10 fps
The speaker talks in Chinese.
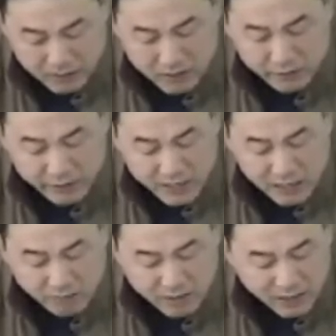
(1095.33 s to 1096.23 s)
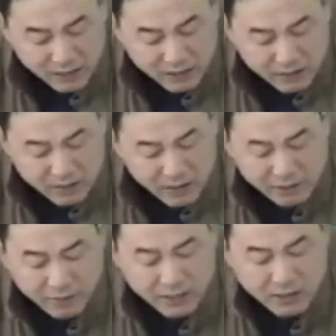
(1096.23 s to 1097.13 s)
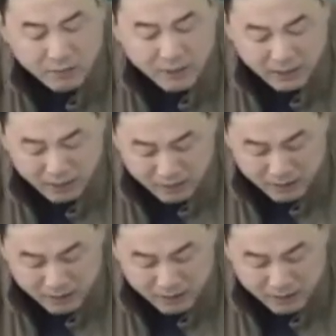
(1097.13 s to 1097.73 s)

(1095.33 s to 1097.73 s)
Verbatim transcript: 是因为下午三点到四点发烧吗？